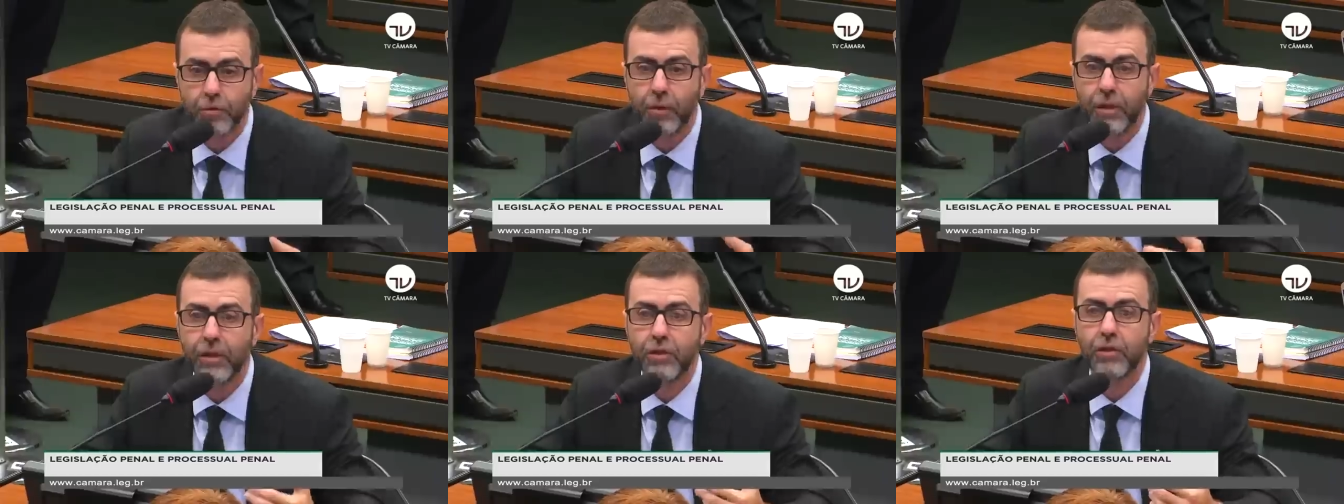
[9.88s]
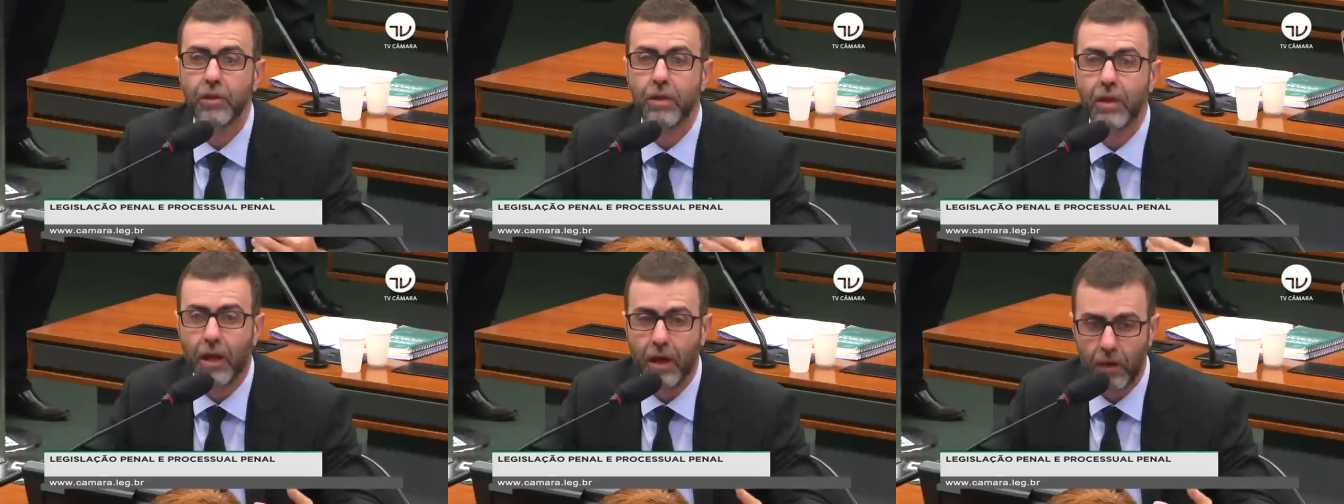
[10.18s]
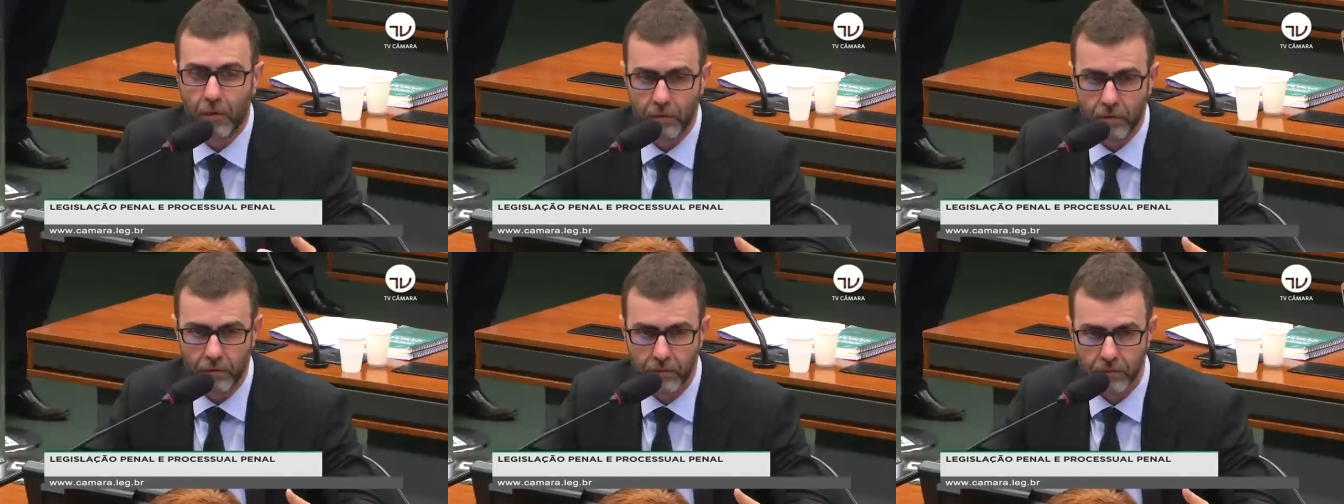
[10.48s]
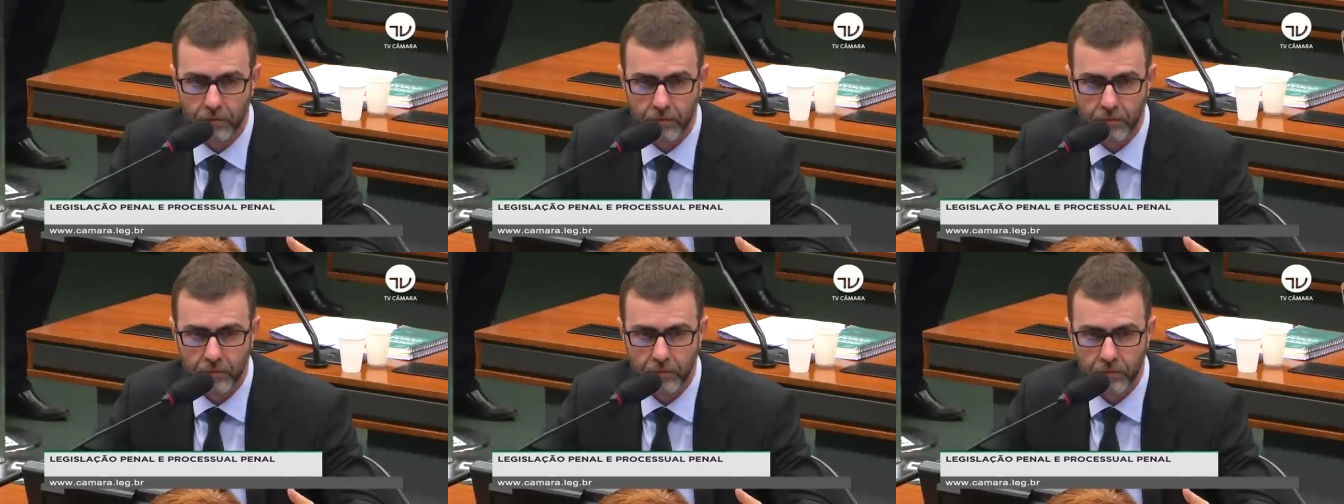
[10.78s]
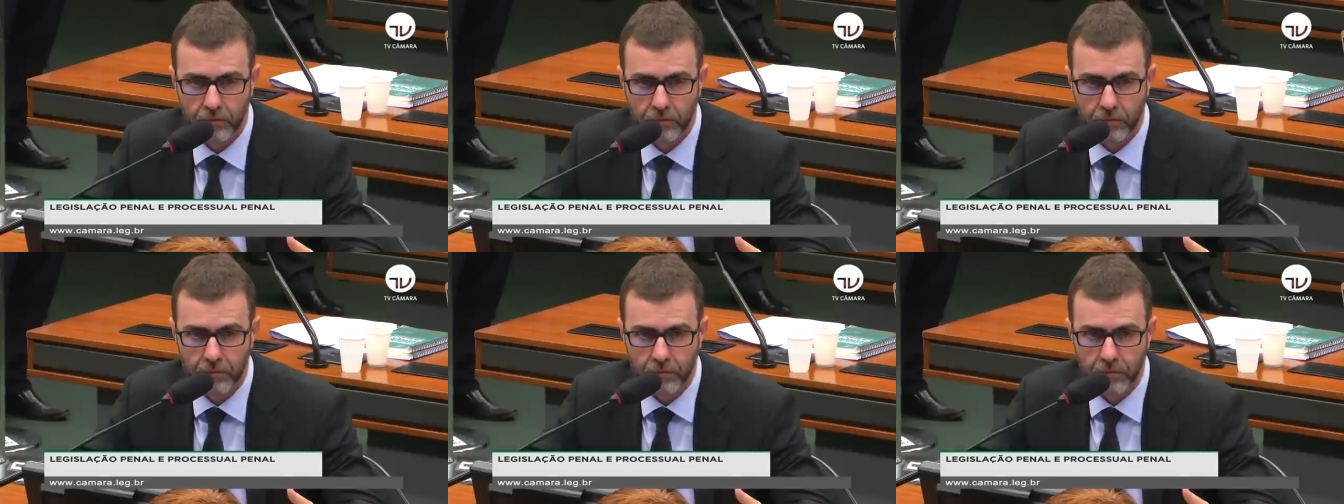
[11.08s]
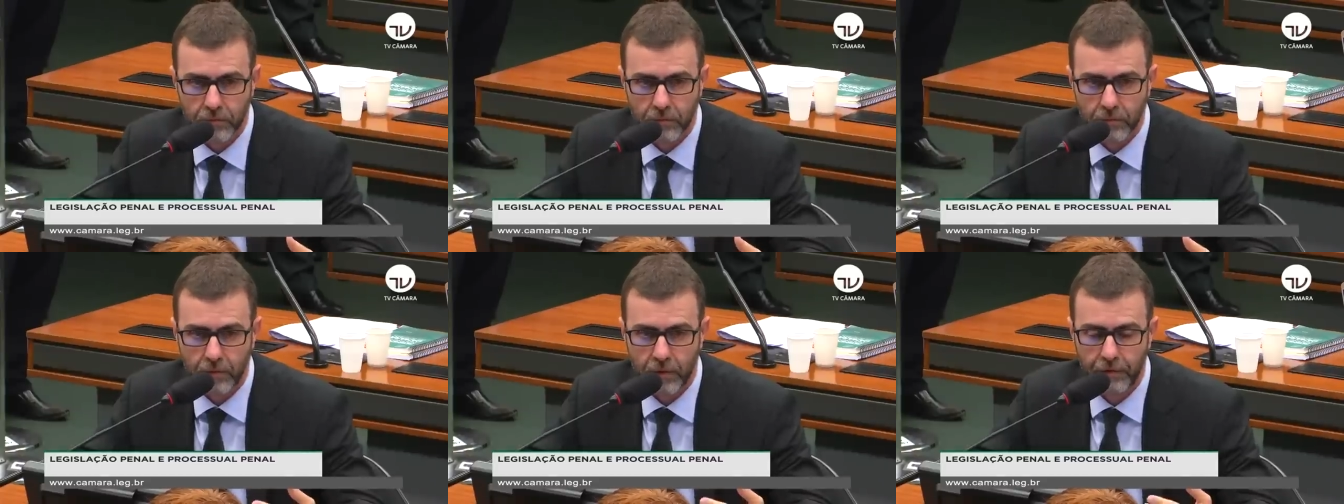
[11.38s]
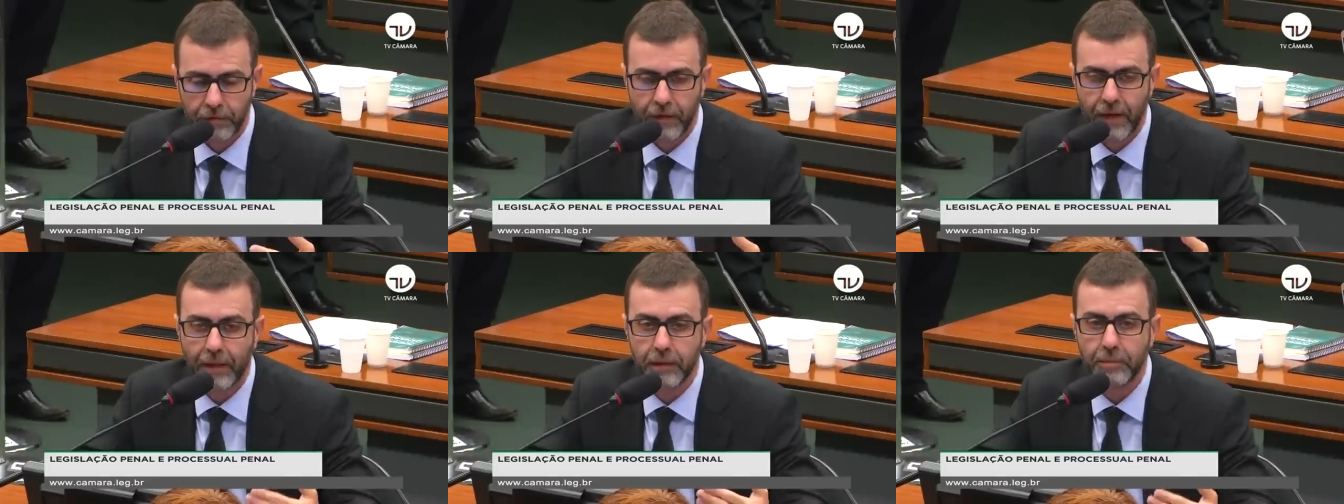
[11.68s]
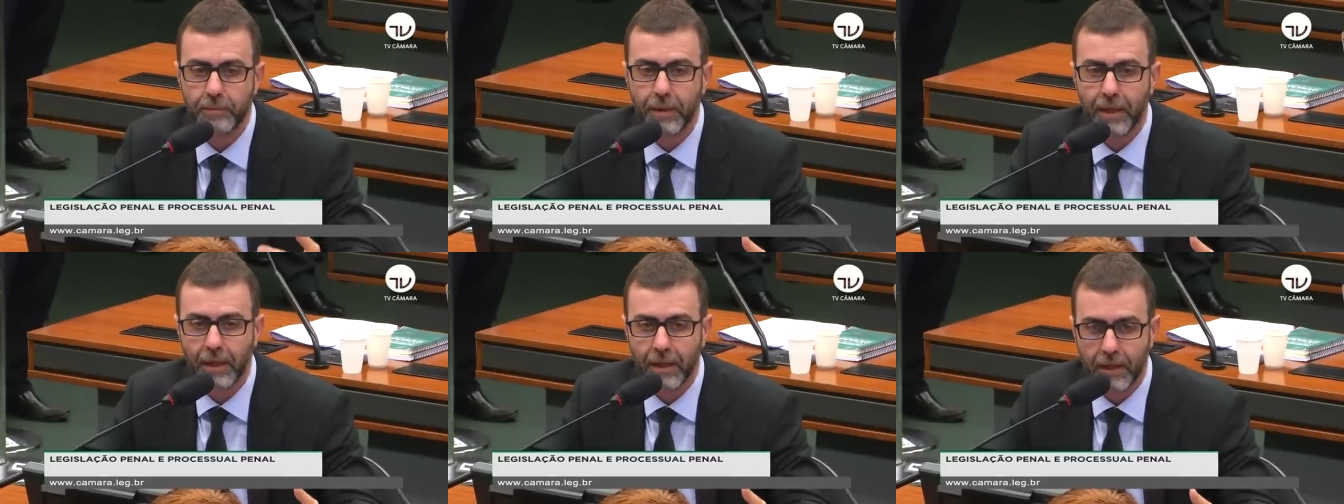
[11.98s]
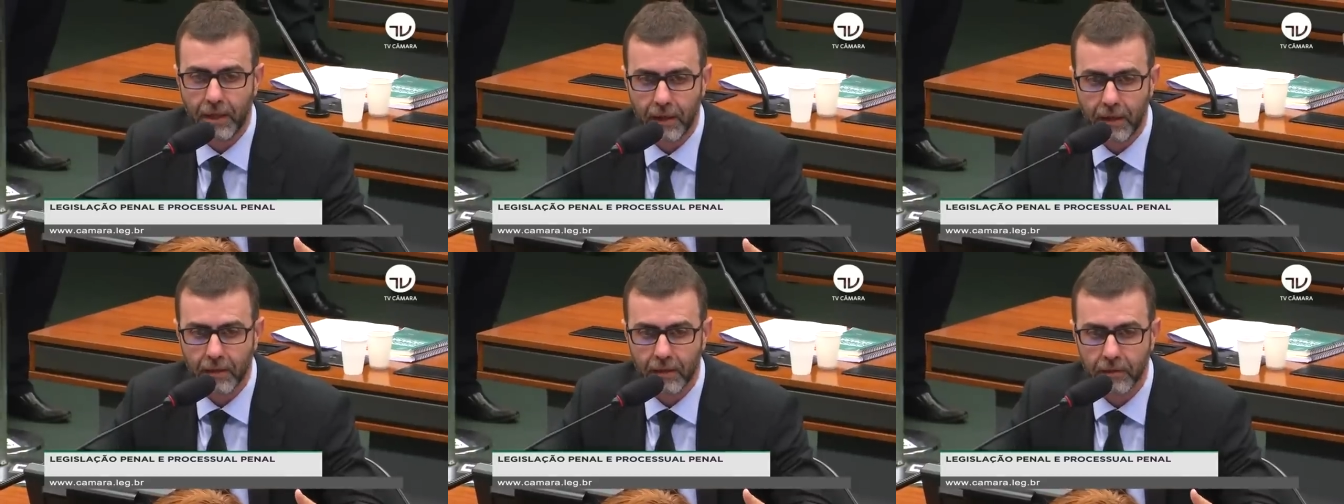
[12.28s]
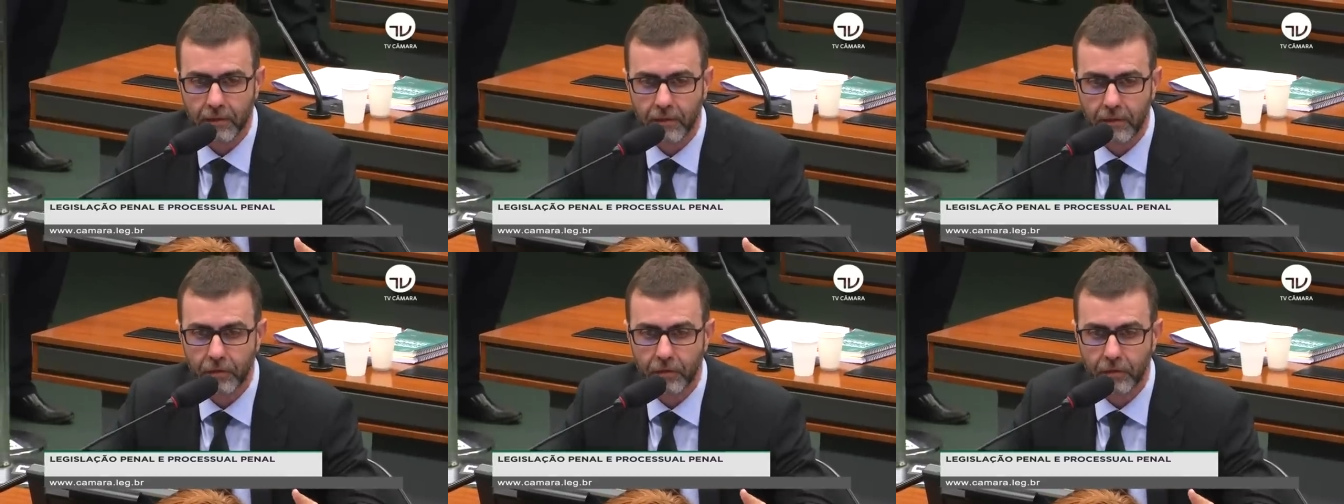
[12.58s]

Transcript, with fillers: original, enviado para cá,